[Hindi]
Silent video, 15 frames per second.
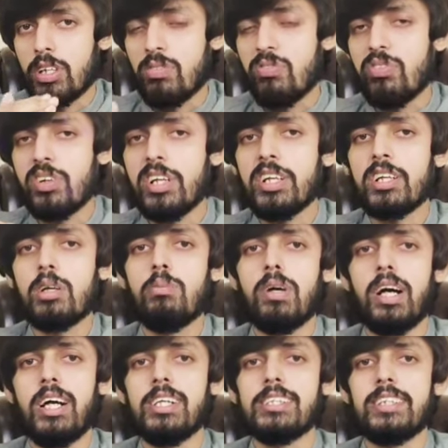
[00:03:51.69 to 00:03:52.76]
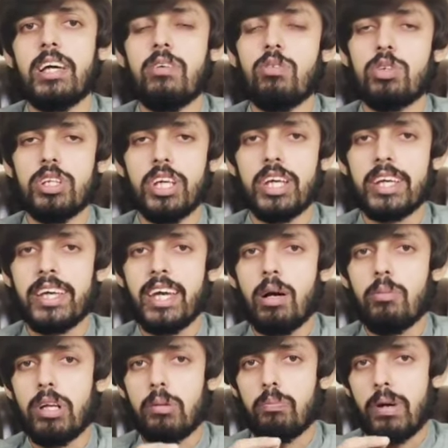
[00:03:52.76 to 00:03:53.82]
डिफरेंट कमांड्स हैं वो दे के
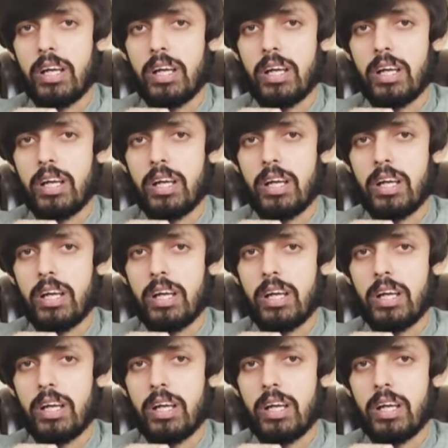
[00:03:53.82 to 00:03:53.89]
हमने